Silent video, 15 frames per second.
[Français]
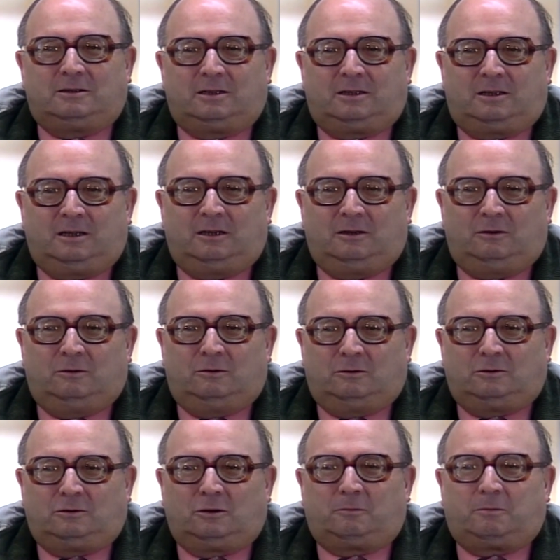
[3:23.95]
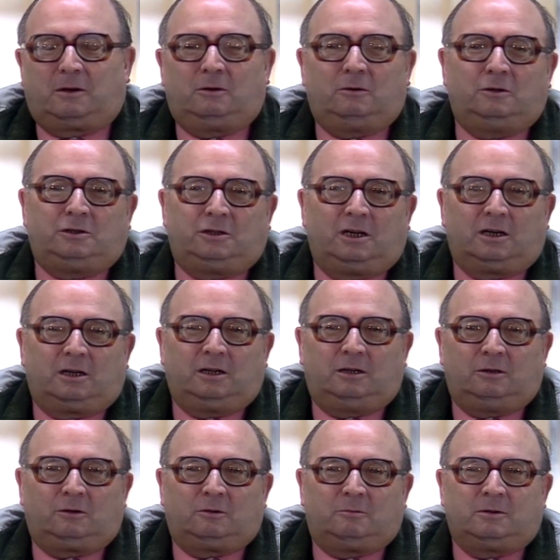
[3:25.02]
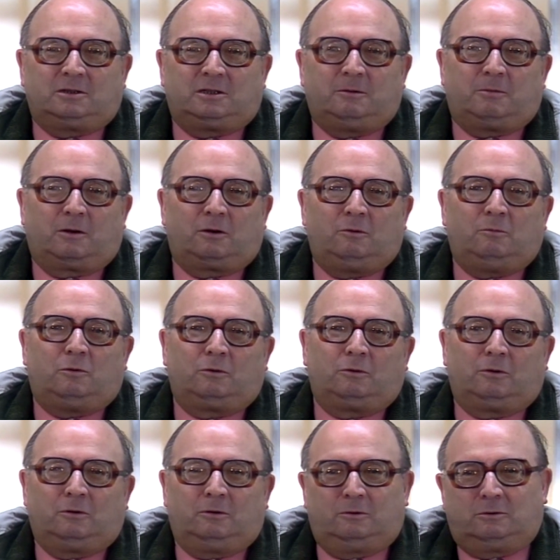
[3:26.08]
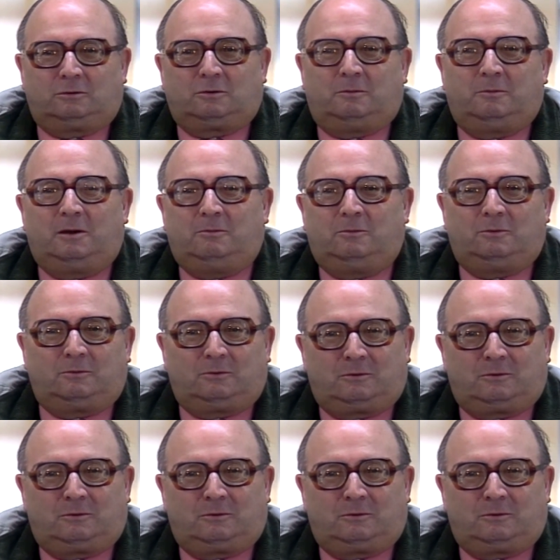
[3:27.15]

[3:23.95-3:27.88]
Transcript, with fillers: c'était de surprendre le chien et de commencer par le mordre soi-même,